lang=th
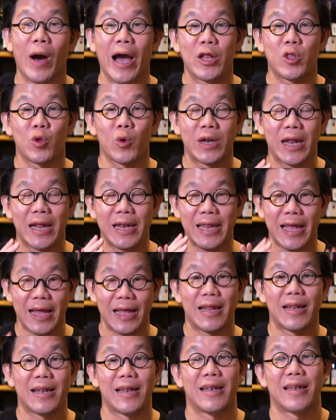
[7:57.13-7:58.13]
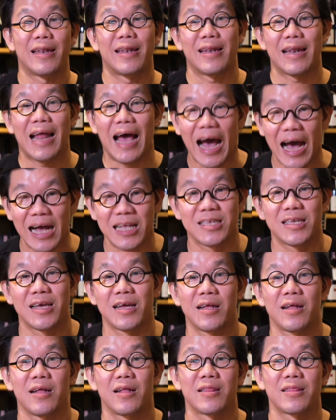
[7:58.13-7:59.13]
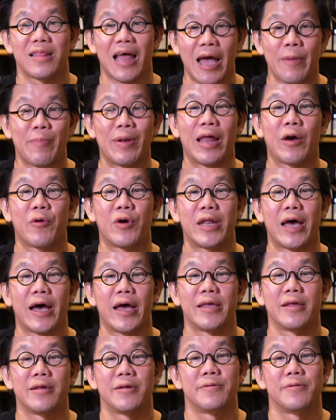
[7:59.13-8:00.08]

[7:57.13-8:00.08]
วายตัวนั้นเนี่ยอาจจะตายไปแล้วก็ได้